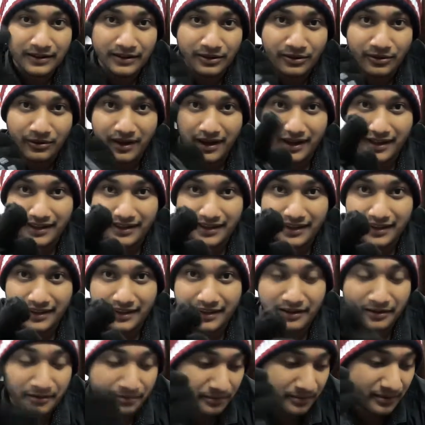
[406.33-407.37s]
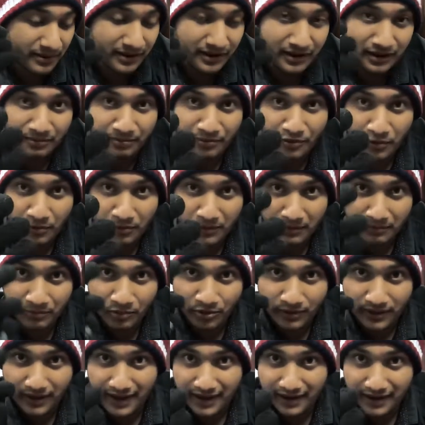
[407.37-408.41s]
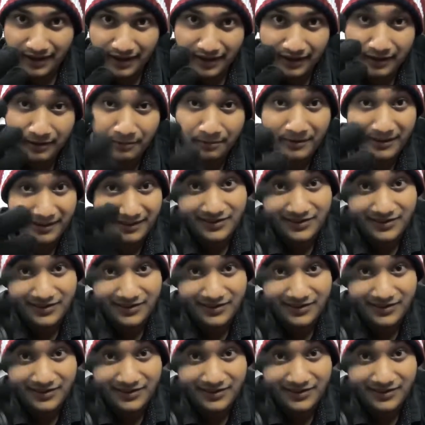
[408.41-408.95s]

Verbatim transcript: तो आते हैं अब कपड़ों पे आपको क्या क्या कपड़े